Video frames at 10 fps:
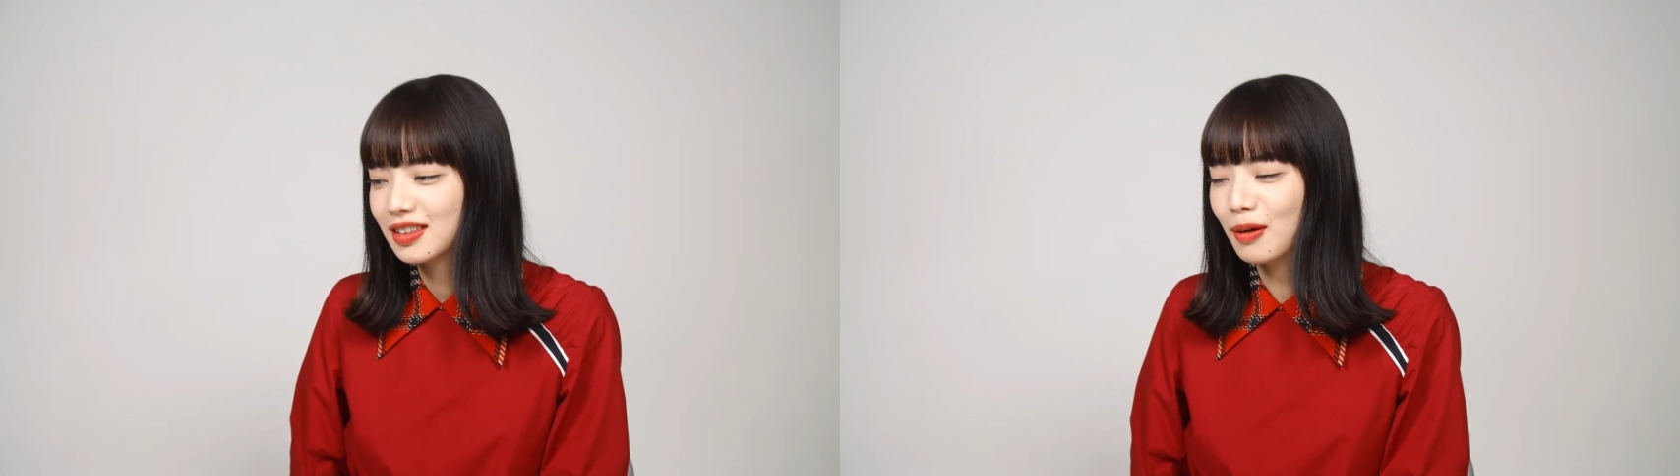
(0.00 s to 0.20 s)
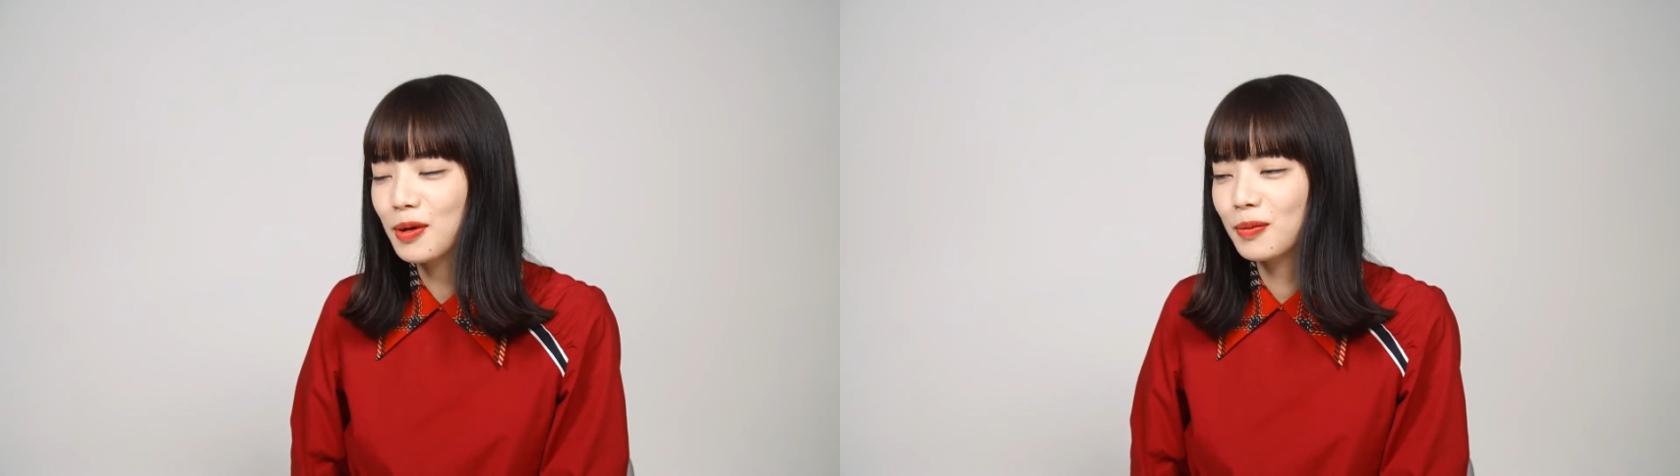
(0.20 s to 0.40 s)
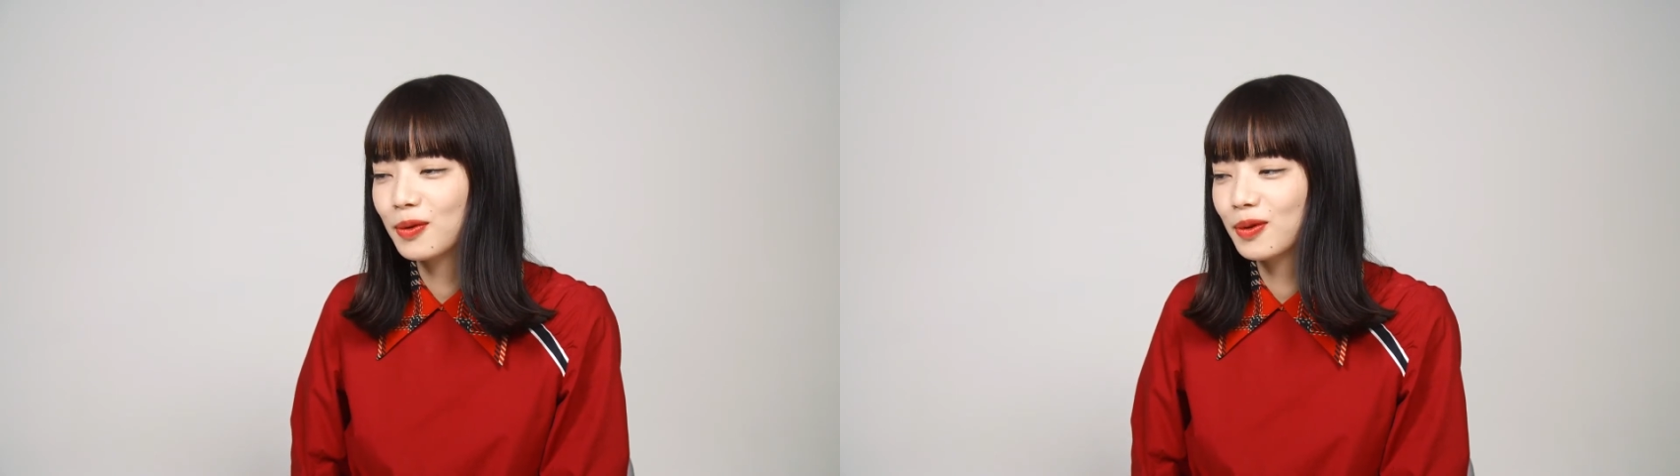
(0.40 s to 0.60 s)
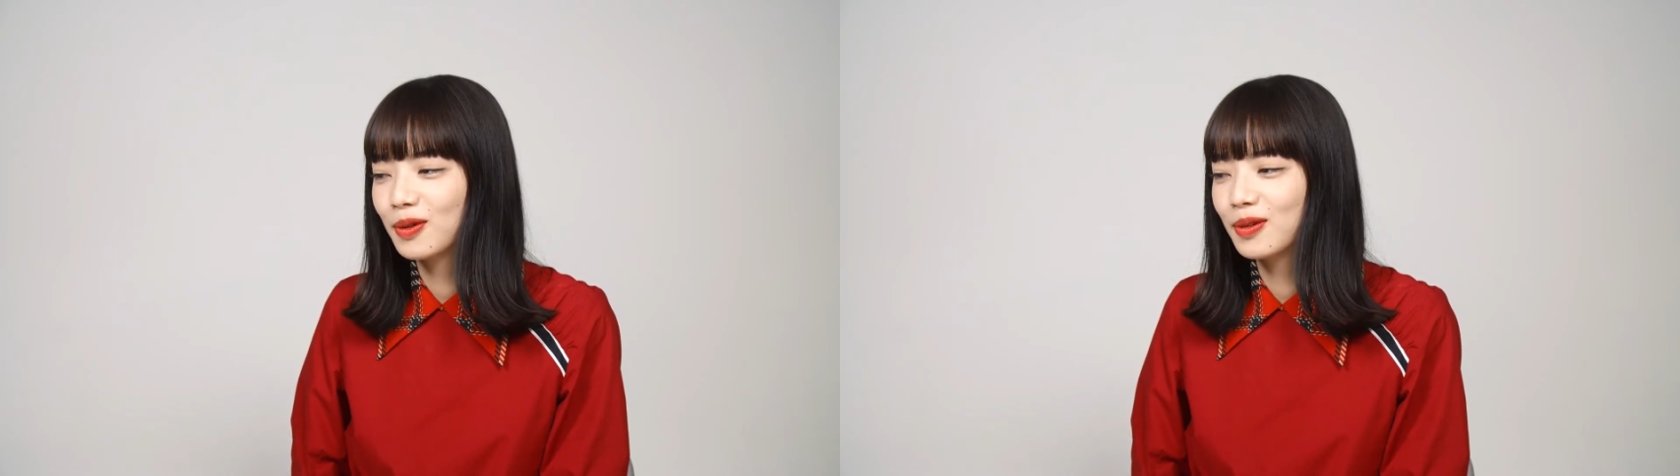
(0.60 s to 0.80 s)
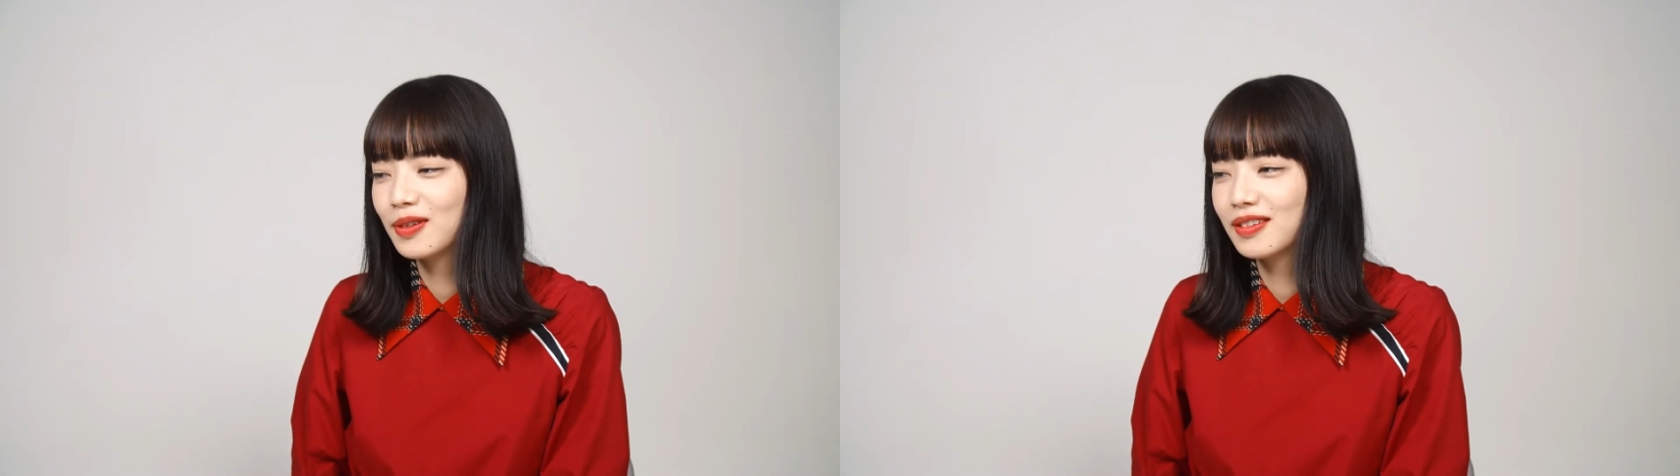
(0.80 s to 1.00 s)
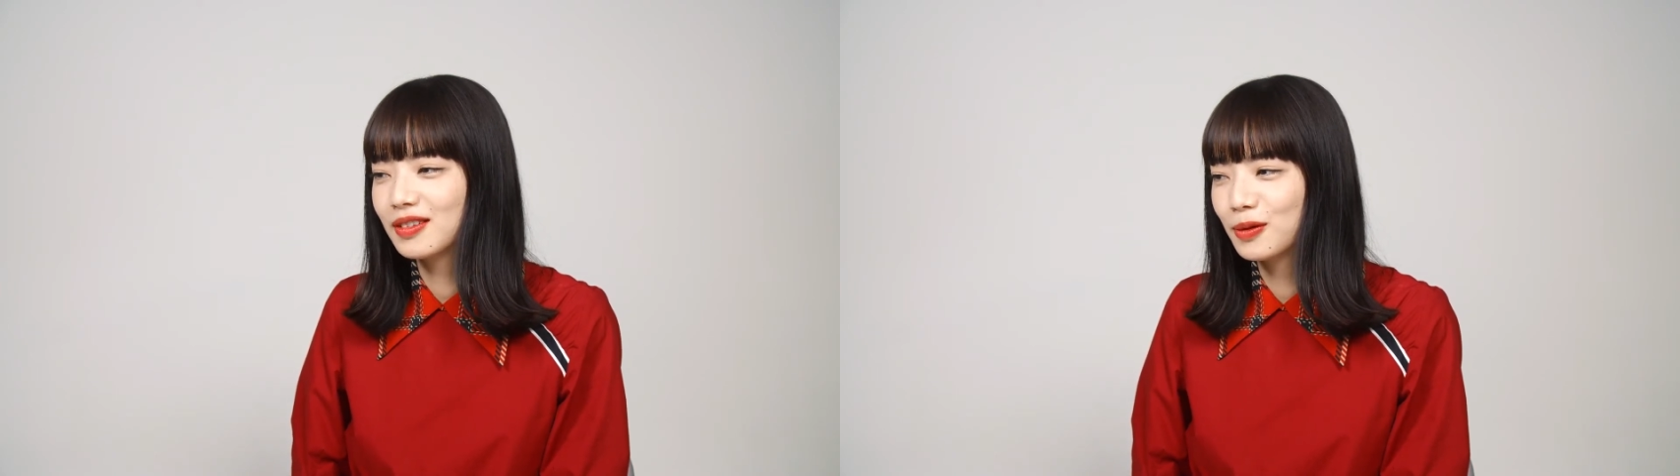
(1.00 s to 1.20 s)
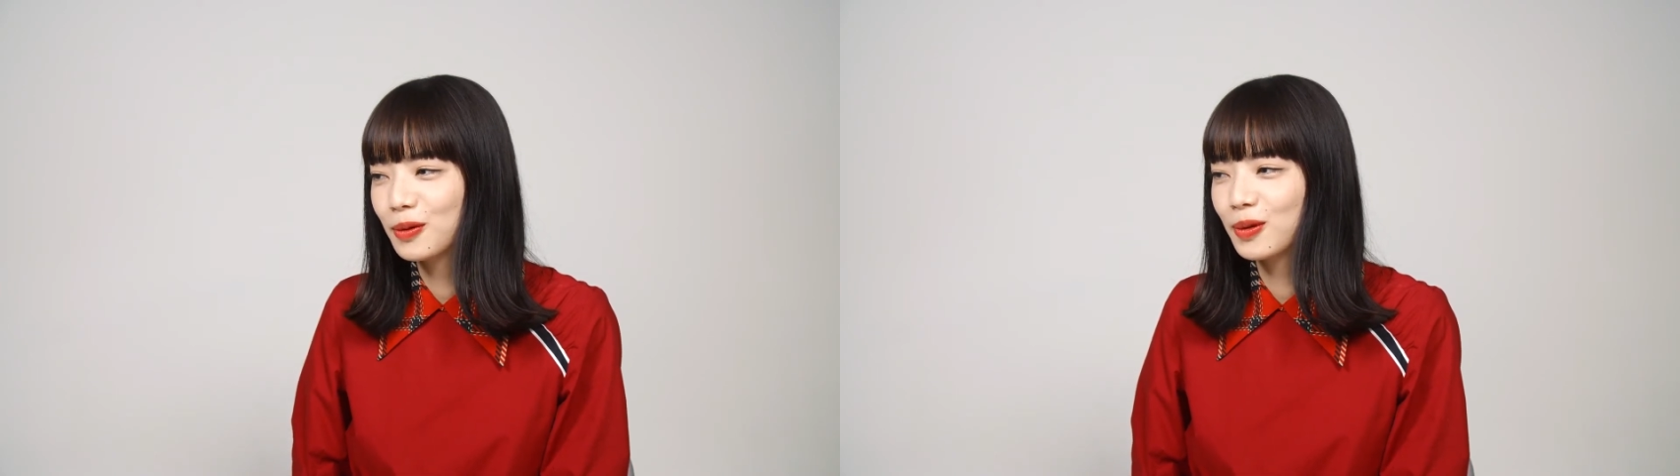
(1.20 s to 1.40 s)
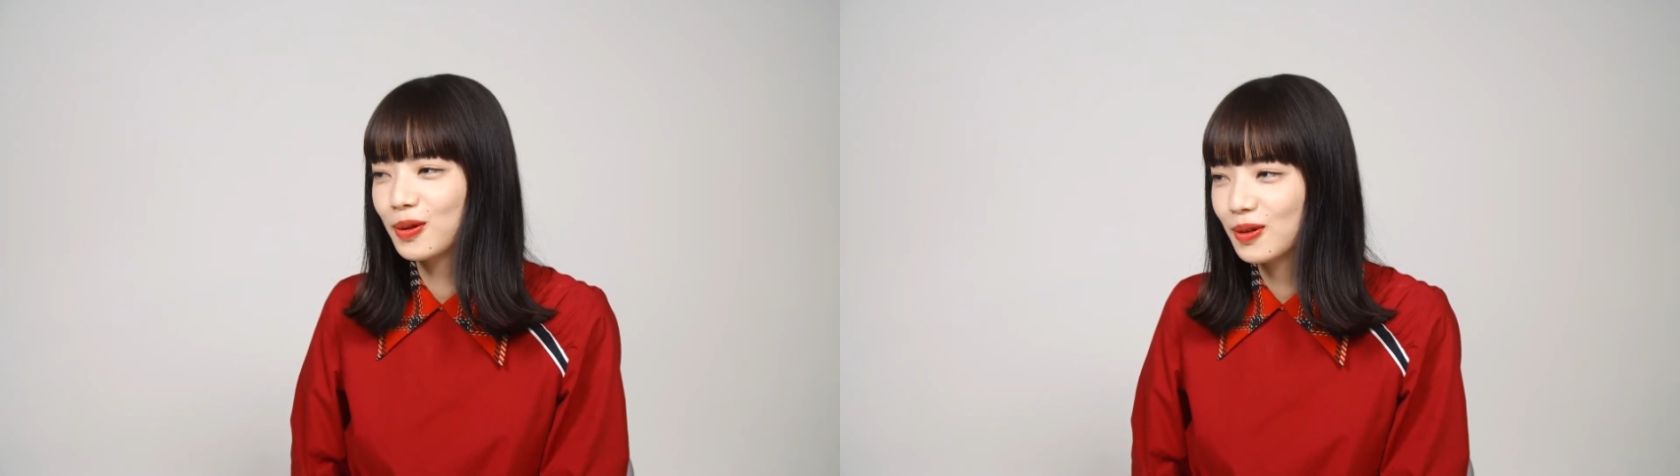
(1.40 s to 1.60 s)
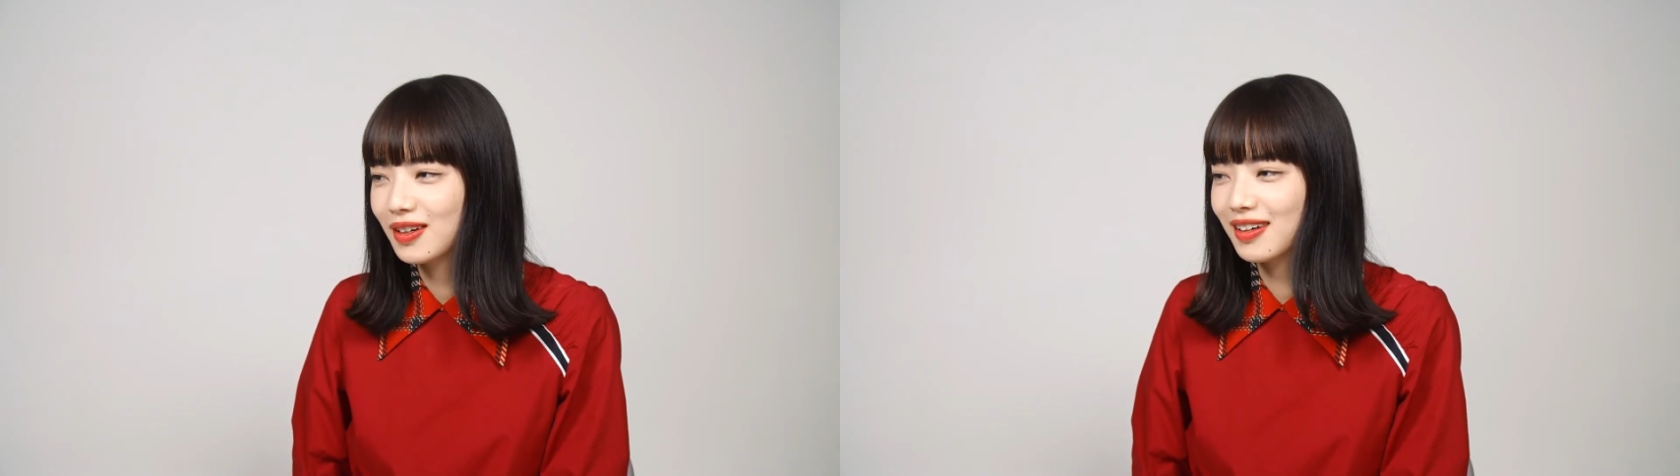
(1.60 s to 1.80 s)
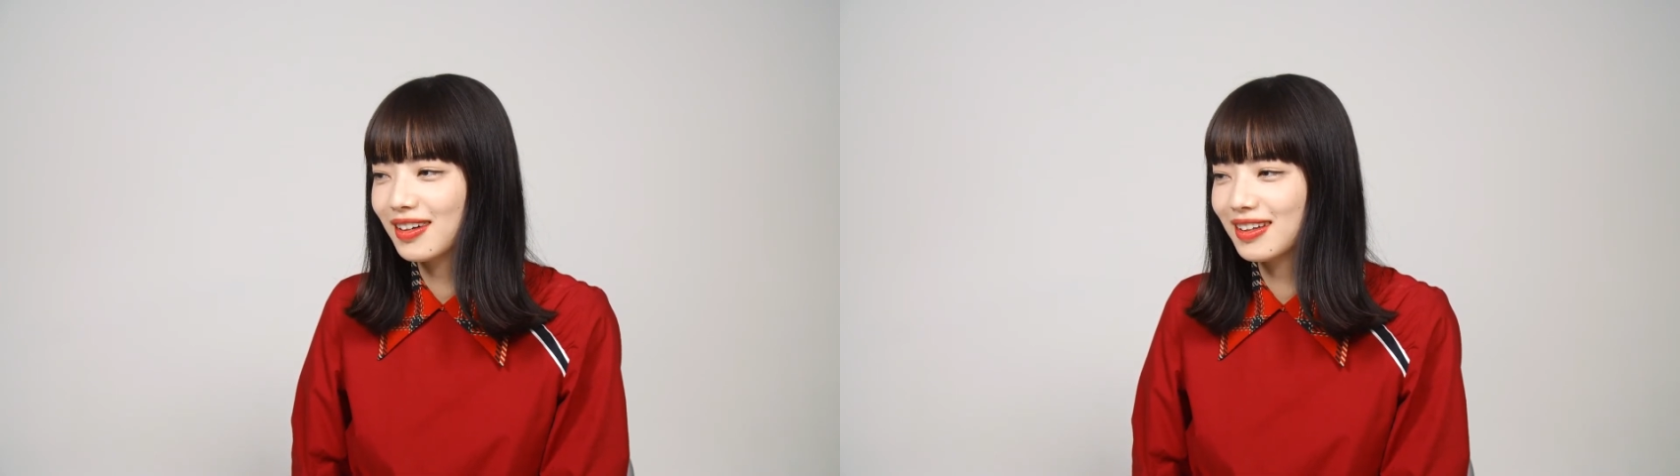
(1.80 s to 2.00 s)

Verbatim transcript: 食べ物のことを考